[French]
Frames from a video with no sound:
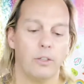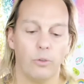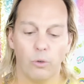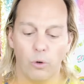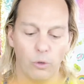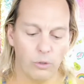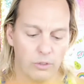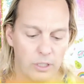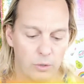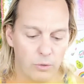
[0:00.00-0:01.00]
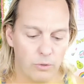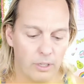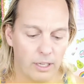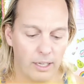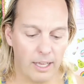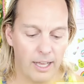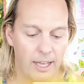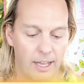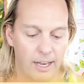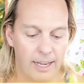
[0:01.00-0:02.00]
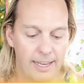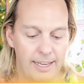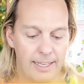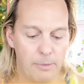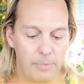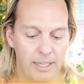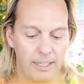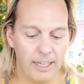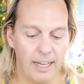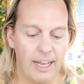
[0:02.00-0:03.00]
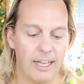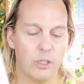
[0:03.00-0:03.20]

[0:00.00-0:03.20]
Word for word: Donc on continue à les limer à